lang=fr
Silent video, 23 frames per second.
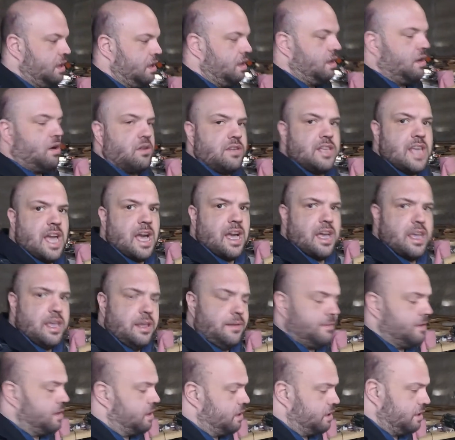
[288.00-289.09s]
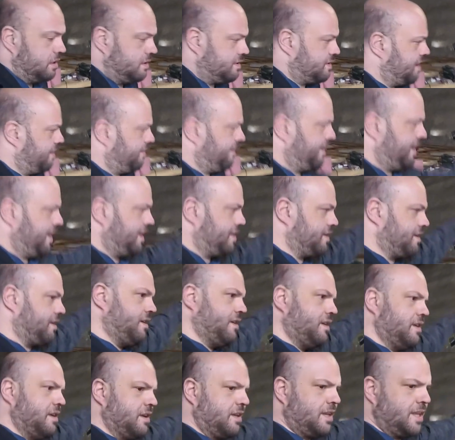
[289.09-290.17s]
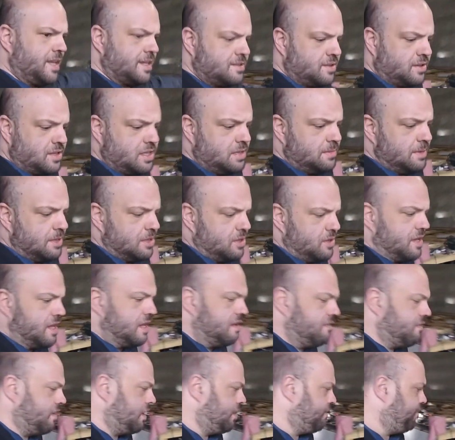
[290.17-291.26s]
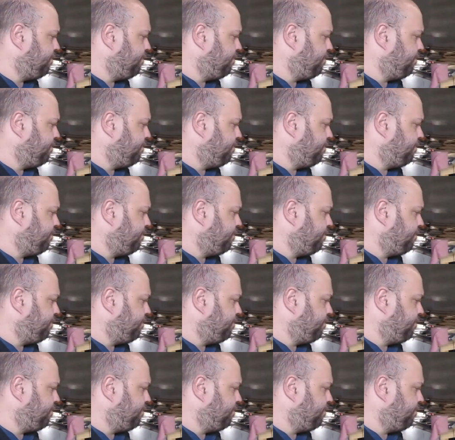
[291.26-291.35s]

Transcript: en carré, euh, ça va être 15 euh, cm de dénivelé.